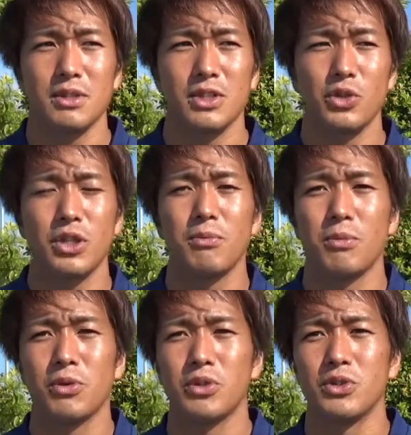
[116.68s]
去年
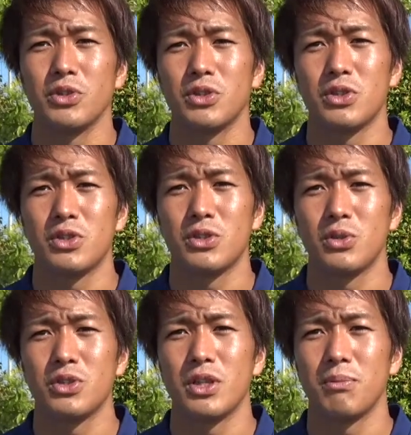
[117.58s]
も僕
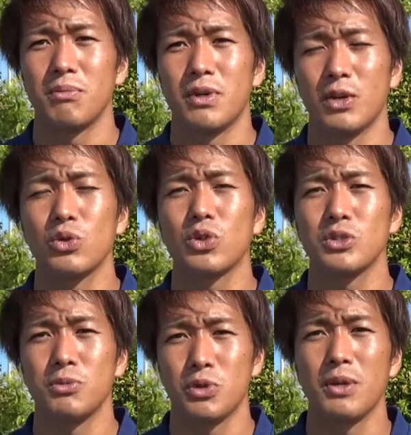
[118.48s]
得点青戸
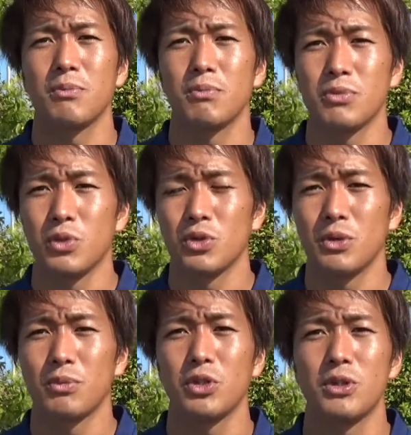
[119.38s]
年も点得
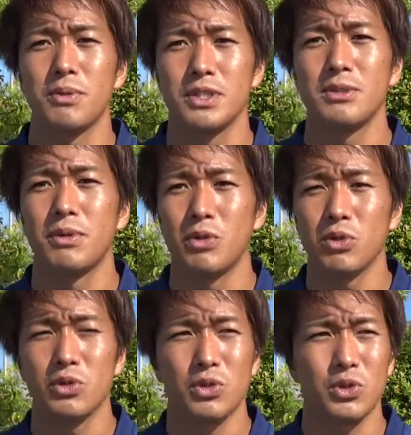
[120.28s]
点も取ってますし、まあ、
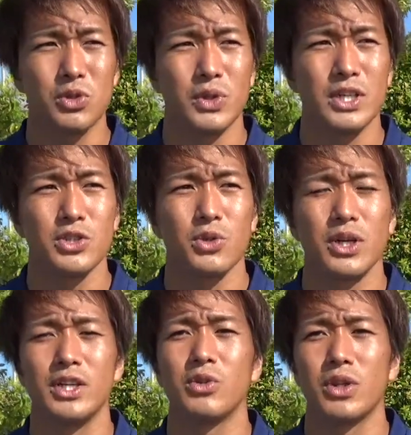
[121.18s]
ロックと相性
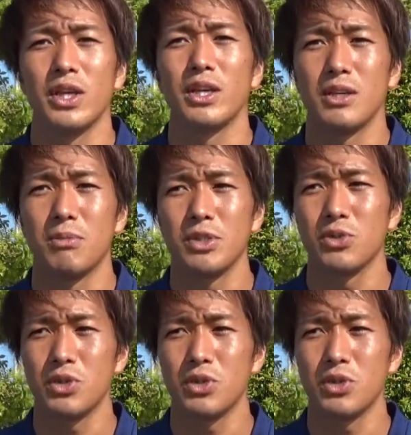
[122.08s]
がいいので、まあ、そ